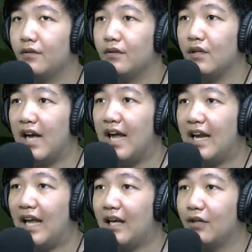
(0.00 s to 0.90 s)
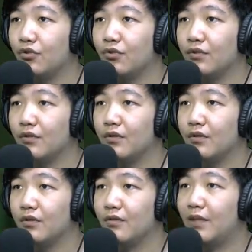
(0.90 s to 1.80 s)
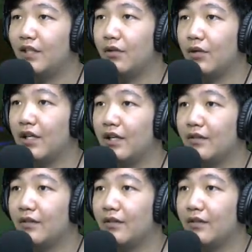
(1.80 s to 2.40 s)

Alah tuh. Mati lo kalian.